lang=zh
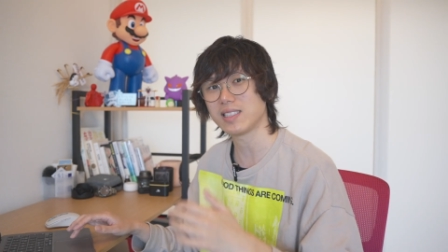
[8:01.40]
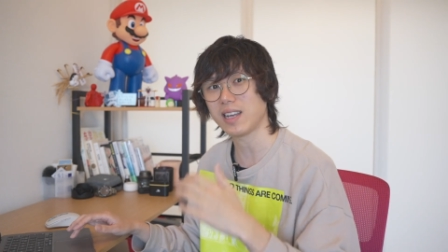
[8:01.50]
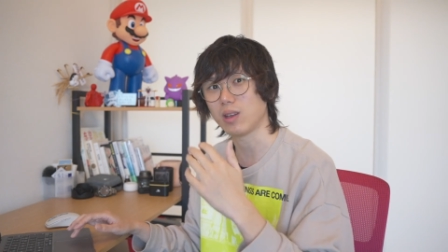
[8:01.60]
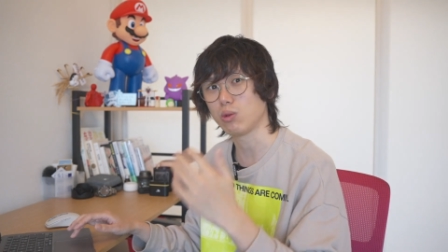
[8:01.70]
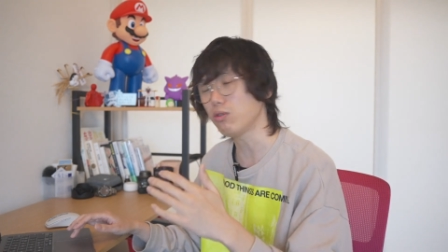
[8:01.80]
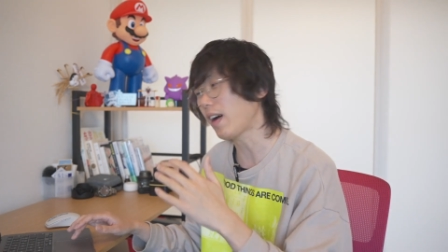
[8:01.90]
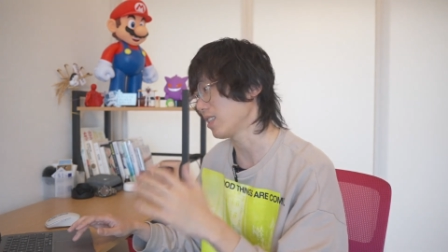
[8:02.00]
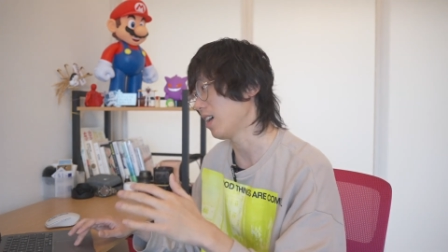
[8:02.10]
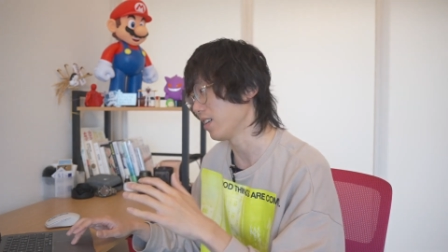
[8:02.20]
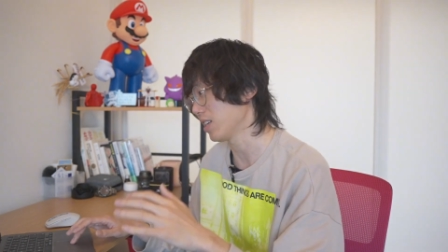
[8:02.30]
在语法
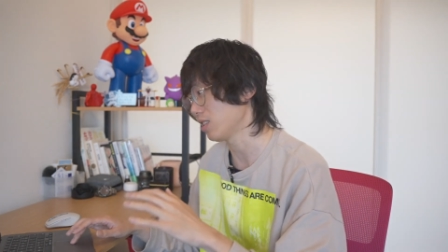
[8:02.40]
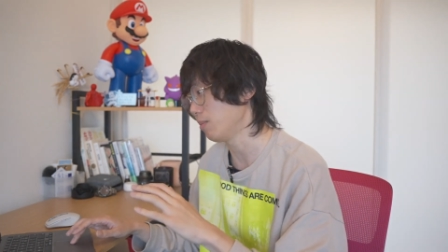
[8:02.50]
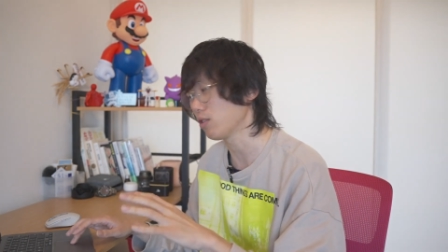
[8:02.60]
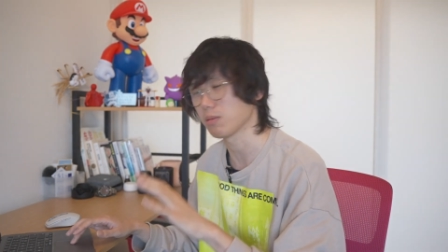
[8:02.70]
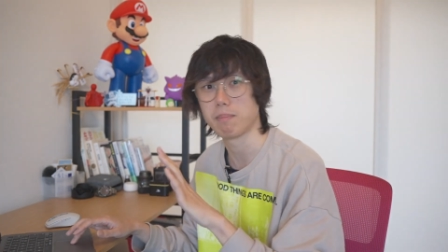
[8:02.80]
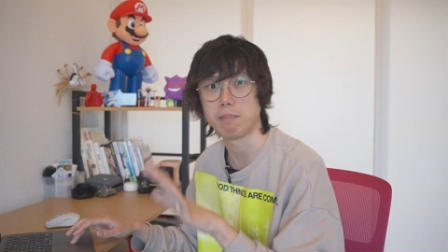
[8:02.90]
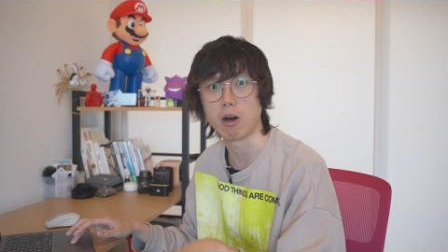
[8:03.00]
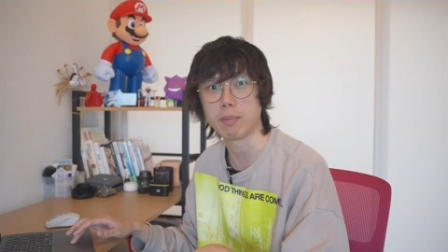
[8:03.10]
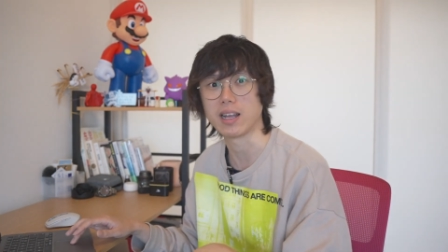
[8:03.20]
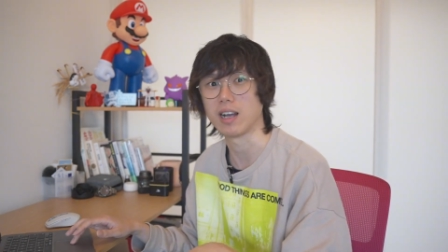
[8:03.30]
上好像是没有什么
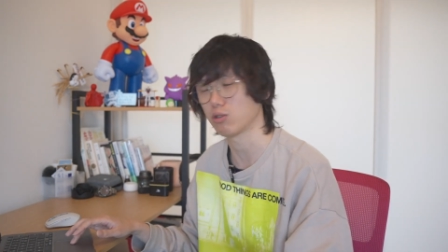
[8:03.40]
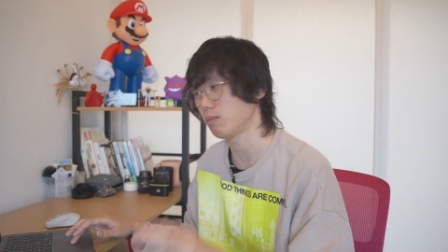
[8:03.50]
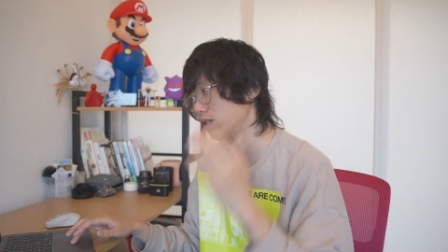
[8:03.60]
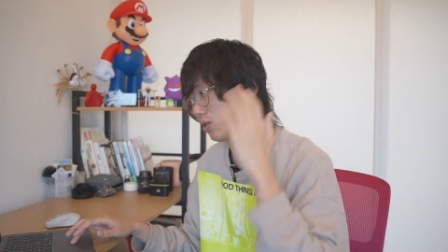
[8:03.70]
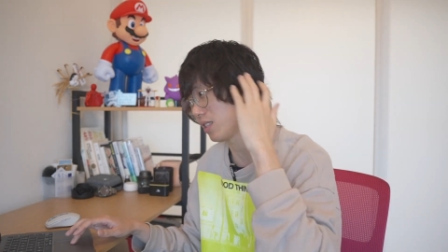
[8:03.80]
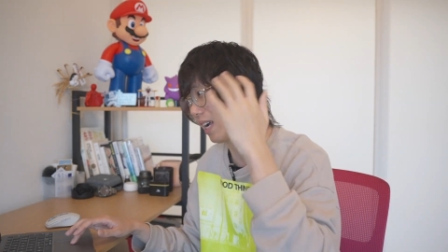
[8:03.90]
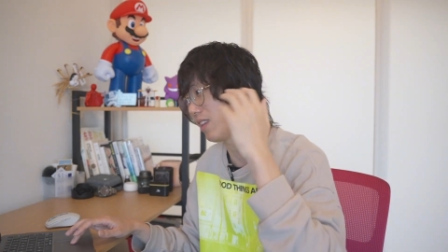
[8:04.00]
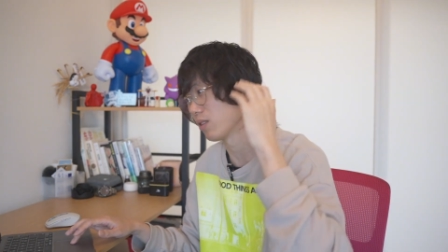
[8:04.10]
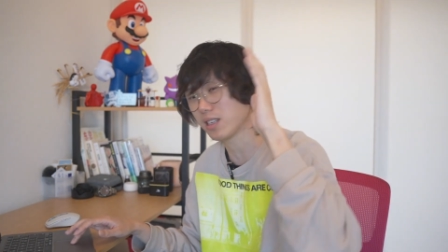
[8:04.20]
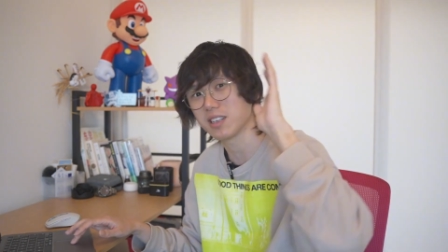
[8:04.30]
毛病啊，说明就是他
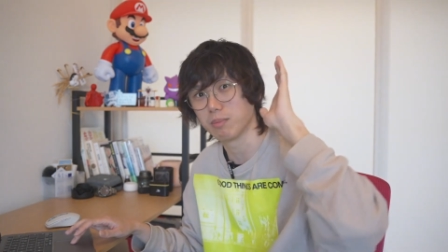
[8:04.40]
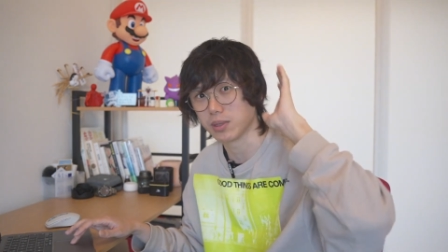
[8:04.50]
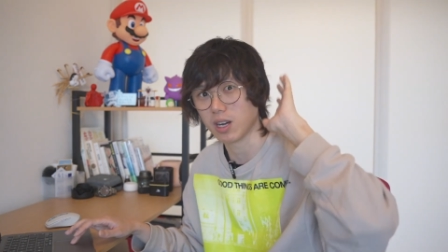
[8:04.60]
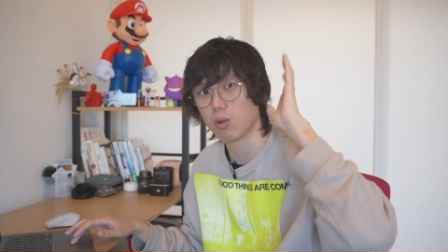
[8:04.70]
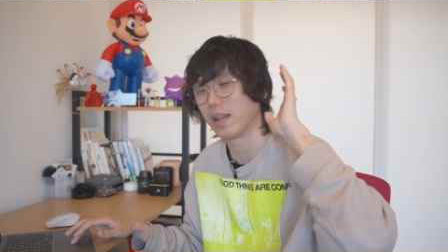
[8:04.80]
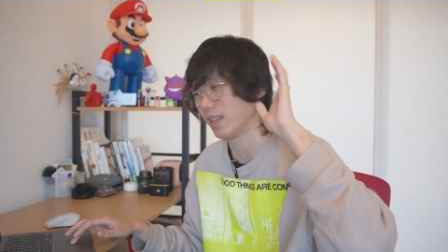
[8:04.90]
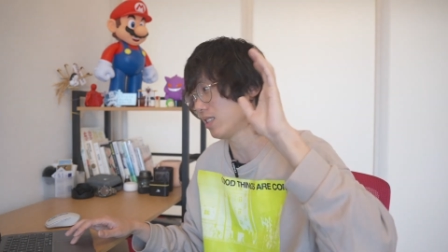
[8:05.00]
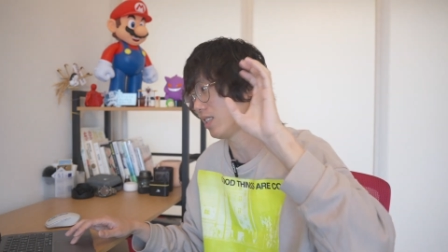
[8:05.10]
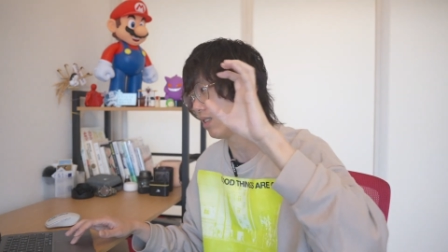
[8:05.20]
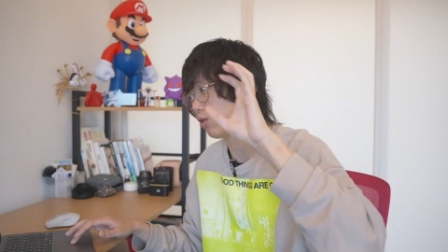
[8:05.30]
脑子可能比较乱，但
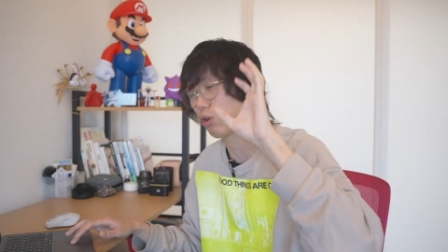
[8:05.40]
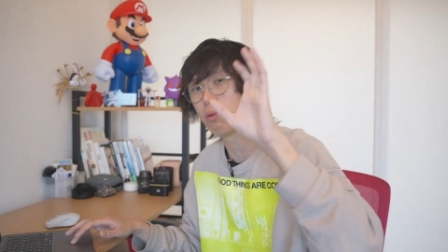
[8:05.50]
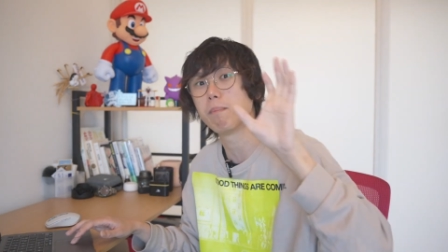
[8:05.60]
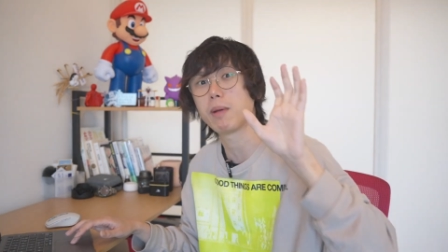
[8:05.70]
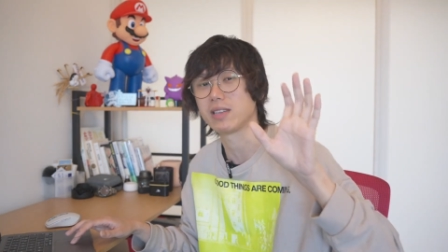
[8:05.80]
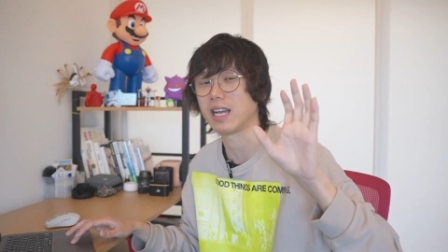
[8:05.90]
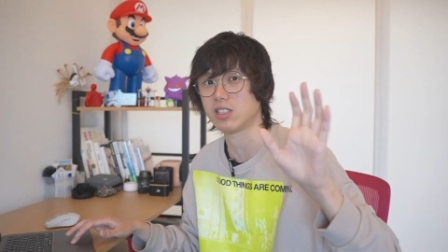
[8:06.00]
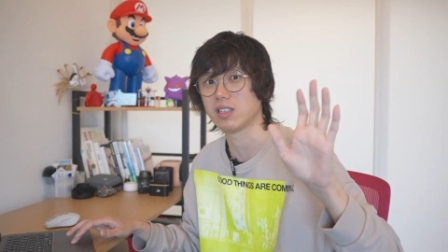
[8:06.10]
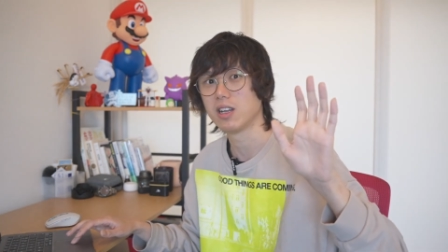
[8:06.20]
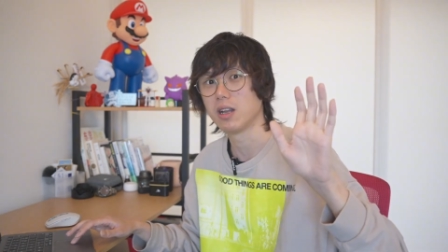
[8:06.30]
是他的中文表达
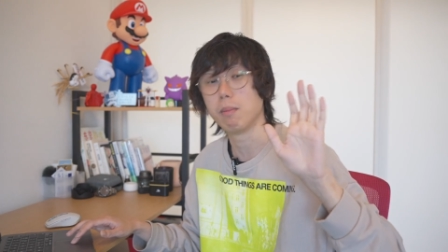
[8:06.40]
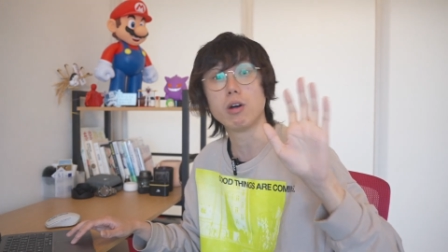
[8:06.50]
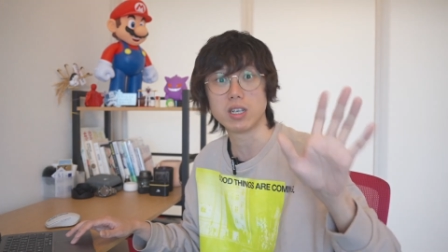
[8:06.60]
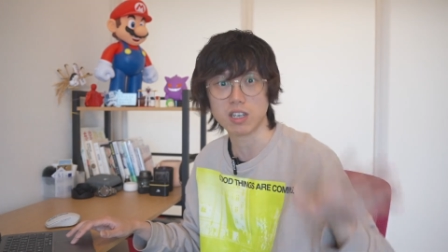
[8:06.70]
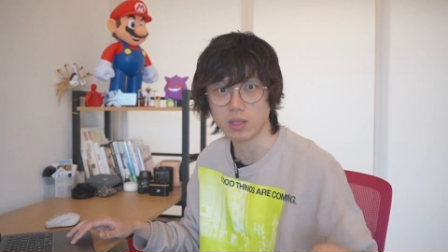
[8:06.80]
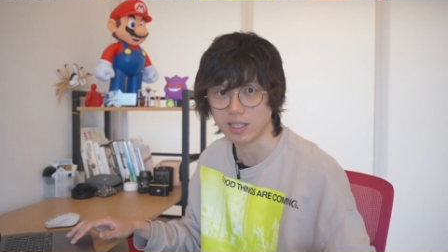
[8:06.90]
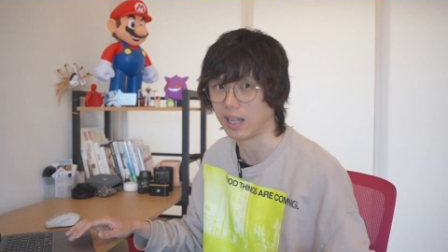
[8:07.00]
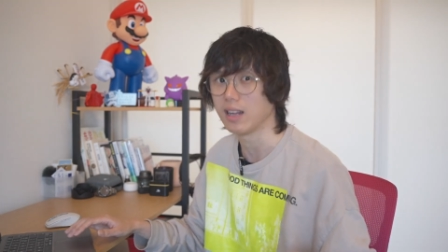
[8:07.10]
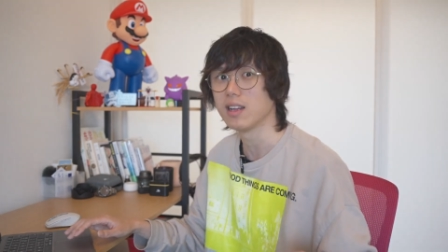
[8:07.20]
是没有任何问题的。